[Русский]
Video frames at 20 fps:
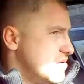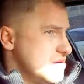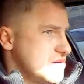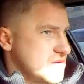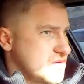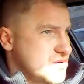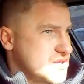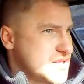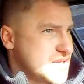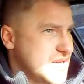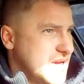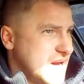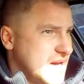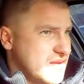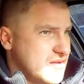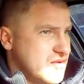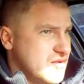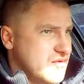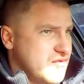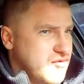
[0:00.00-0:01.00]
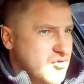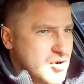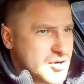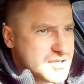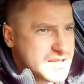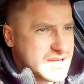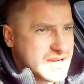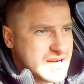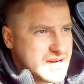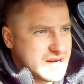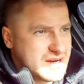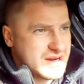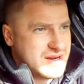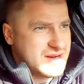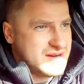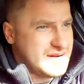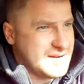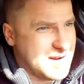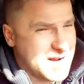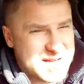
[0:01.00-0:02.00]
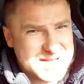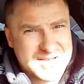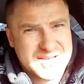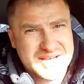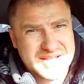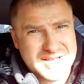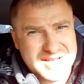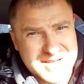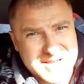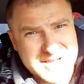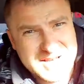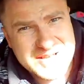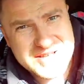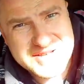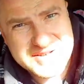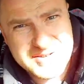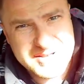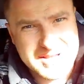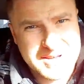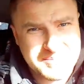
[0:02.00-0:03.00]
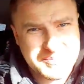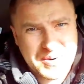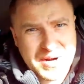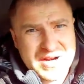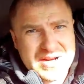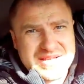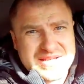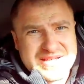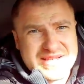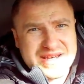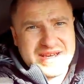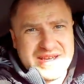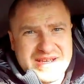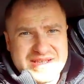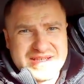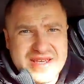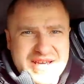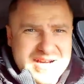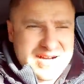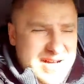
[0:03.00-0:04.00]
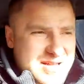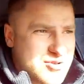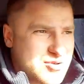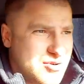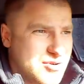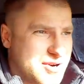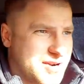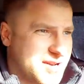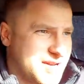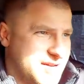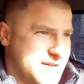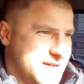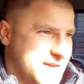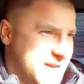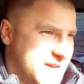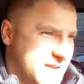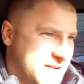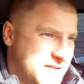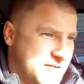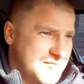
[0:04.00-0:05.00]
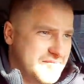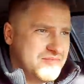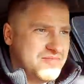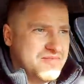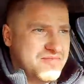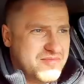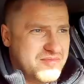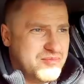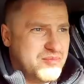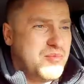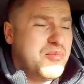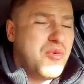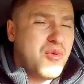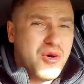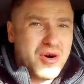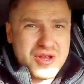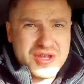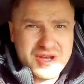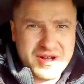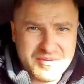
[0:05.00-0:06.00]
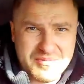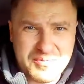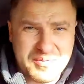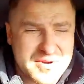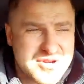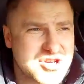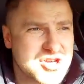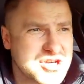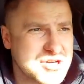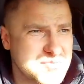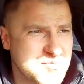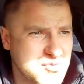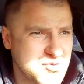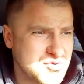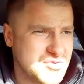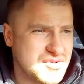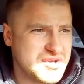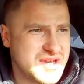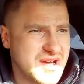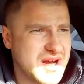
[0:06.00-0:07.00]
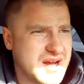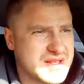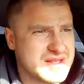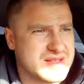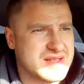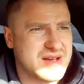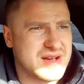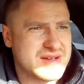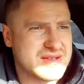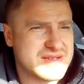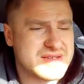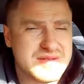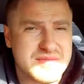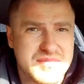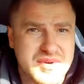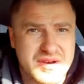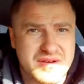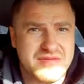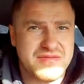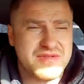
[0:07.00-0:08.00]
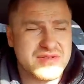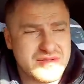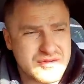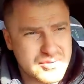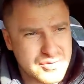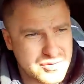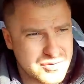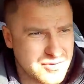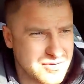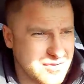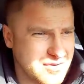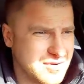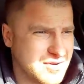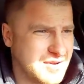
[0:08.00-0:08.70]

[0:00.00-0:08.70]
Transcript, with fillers: Друзья, ну вот один единственный полицейский, который понял, почему я так себя веду.